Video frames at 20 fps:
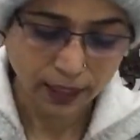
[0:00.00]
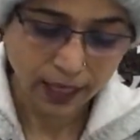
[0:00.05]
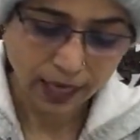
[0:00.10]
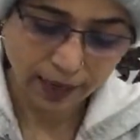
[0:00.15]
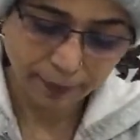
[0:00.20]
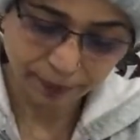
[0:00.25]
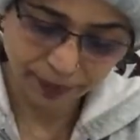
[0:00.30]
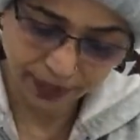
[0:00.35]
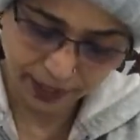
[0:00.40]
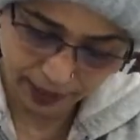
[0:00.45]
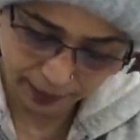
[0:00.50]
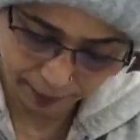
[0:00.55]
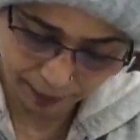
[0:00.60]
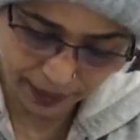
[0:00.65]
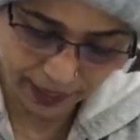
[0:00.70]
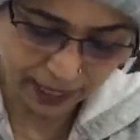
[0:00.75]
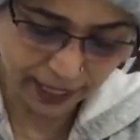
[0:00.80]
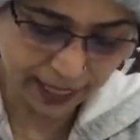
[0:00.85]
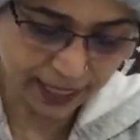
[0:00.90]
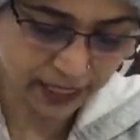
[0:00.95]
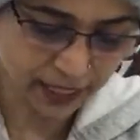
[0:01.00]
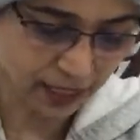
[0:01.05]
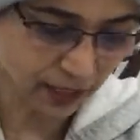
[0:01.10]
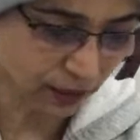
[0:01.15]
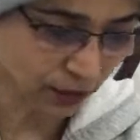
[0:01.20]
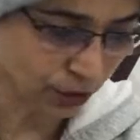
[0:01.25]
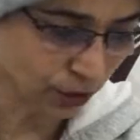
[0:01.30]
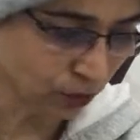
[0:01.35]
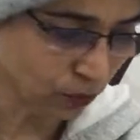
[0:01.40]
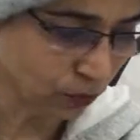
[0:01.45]
आप ये भी ले
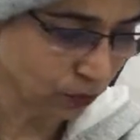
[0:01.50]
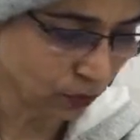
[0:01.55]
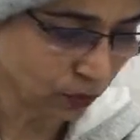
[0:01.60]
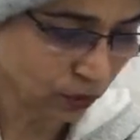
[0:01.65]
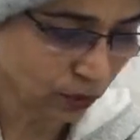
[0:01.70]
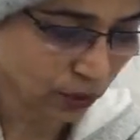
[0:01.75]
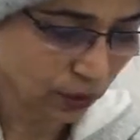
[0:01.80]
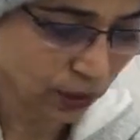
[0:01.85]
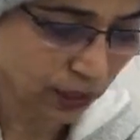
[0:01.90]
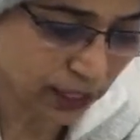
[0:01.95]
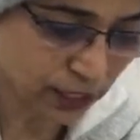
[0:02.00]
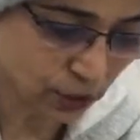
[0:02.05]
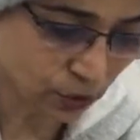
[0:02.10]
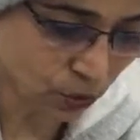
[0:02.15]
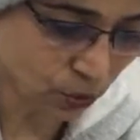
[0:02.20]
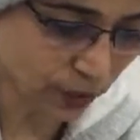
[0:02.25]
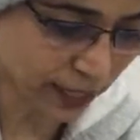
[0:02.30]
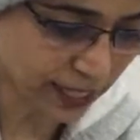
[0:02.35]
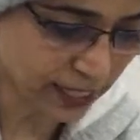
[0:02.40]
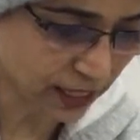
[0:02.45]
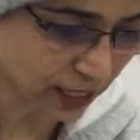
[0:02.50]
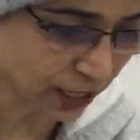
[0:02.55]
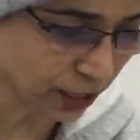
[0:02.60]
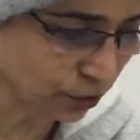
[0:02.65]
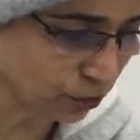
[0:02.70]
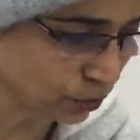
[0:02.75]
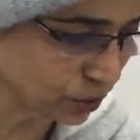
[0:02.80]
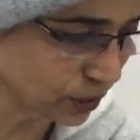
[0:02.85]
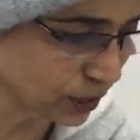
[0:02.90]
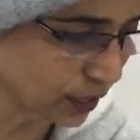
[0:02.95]
सकते हो इसको कैसे
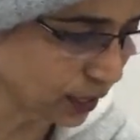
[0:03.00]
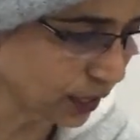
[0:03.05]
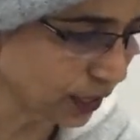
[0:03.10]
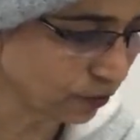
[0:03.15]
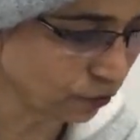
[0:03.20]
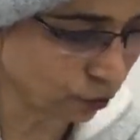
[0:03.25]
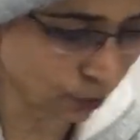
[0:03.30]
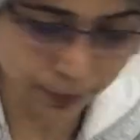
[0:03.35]
यूज़ करना वो